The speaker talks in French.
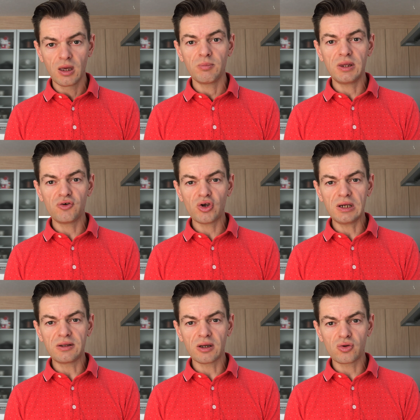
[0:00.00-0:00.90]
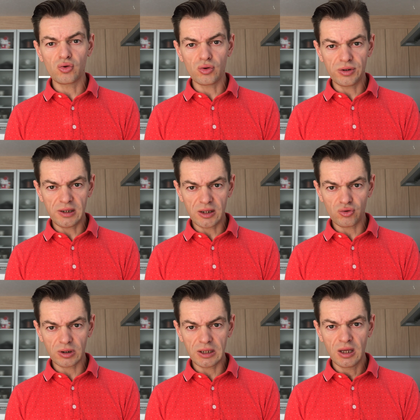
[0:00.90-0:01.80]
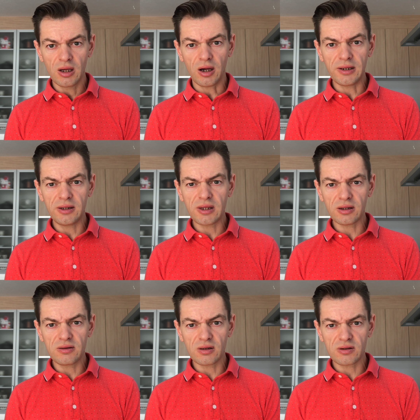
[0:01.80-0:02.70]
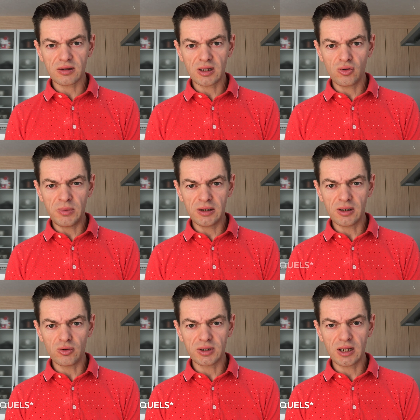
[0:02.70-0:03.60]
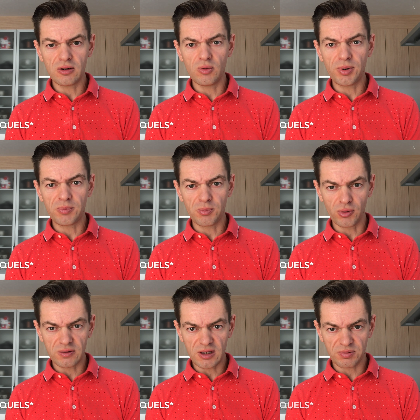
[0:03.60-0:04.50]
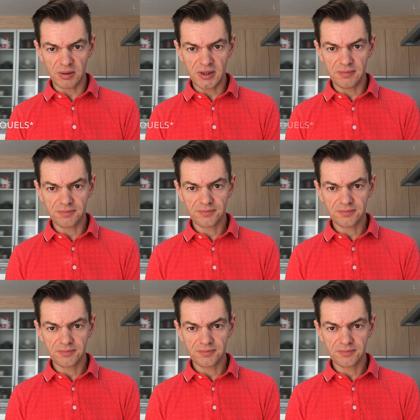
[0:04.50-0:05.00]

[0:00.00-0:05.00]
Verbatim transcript: mais déjà il tente de le dénaturer en interdisant certains domaines dans lesquels le peuple pourrait s'exprimer.